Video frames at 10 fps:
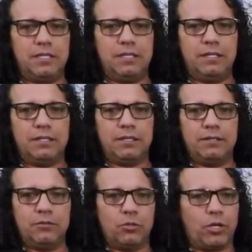eh,
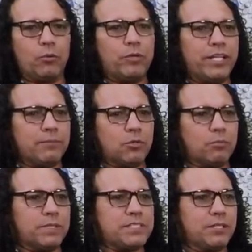nos reuníamos
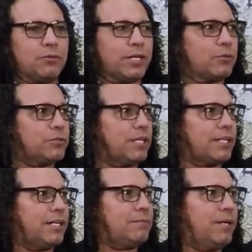los vecinos a escuchar
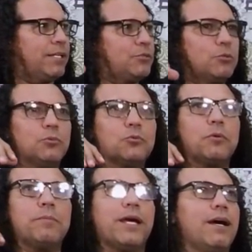Calimán y todo el
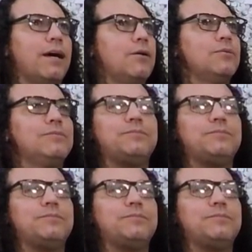mundo viajado